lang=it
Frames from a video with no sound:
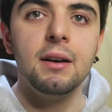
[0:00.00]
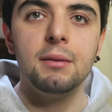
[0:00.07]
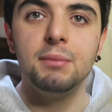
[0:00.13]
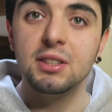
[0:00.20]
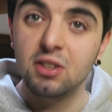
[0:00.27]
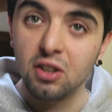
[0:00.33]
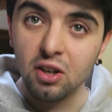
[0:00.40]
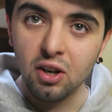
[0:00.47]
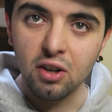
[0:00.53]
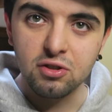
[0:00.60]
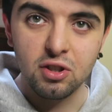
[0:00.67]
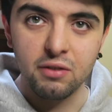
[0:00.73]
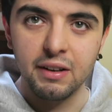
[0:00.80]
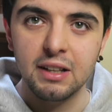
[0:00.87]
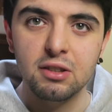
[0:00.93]
Mi sto
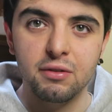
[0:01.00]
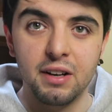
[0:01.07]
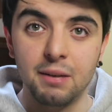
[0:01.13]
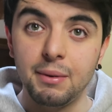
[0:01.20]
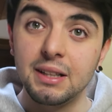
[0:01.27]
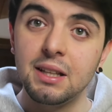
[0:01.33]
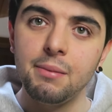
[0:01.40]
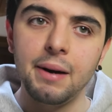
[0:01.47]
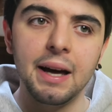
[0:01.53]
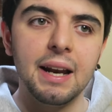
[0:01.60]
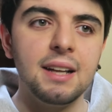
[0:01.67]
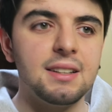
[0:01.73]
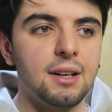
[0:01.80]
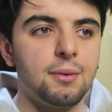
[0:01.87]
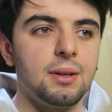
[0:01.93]
trovando veramente
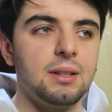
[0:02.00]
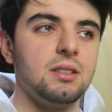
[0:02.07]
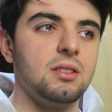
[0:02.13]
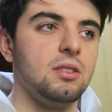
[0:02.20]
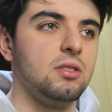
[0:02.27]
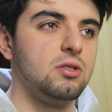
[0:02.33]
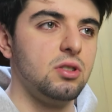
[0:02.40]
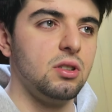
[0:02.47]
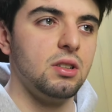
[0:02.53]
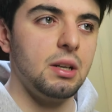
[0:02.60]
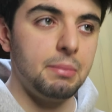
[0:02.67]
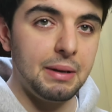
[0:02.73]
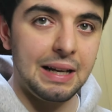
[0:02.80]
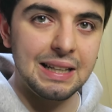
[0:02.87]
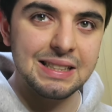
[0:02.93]
bene da quando ho
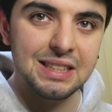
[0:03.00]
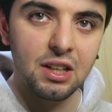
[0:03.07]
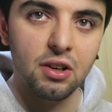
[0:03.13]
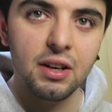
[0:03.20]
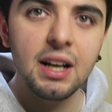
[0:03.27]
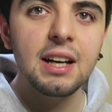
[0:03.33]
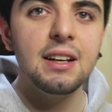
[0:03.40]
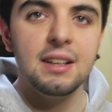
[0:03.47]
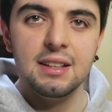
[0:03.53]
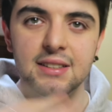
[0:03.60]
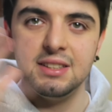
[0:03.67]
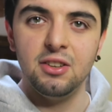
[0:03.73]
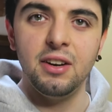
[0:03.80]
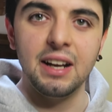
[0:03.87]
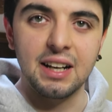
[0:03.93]
l'applicazione,
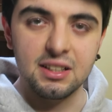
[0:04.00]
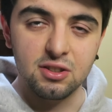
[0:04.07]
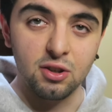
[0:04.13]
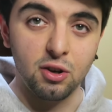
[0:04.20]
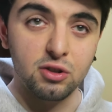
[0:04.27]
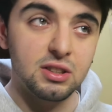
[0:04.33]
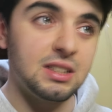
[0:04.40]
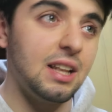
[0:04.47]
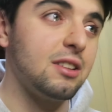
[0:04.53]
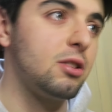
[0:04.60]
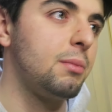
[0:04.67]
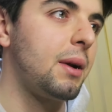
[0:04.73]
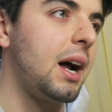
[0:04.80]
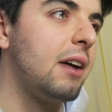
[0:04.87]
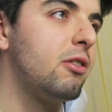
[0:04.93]
non è che sono così tanto
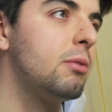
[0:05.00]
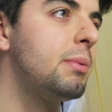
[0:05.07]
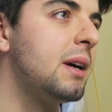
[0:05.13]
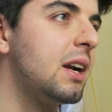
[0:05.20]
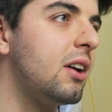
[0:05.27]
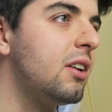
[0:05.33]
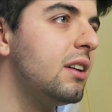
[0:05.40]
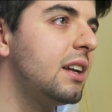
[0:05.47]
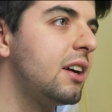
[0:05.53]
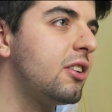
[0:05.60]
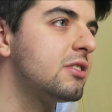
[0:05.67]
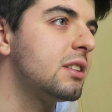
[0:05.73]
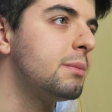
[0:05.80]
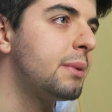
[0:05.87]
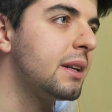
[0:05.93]
bravo, però le
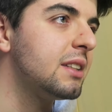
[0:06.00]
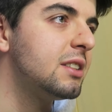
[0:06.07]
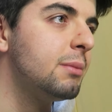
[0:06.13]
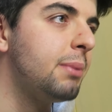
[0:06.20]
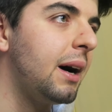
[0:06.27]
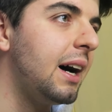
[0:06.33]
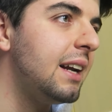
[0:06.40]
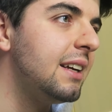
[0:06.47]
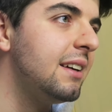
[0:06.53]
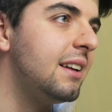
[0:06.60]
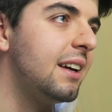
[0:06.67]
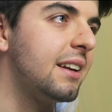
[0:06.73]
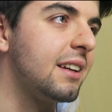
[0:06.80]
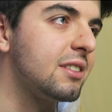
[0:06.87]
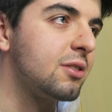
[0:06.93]
cose principali
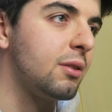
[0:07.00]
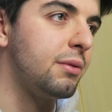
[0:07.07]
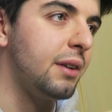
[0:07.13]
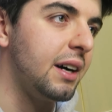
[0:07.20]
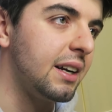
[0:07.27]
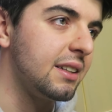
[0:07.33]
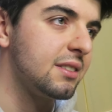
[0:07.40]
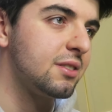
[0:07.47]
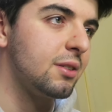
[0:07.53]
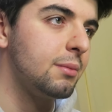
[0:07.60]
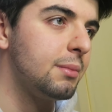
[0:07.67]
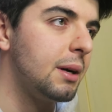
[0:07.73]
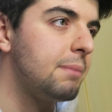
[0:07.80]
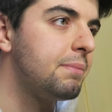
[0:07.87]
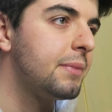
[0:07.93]
le riesco a fare,
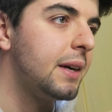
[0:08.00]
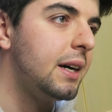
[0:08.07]
insomma,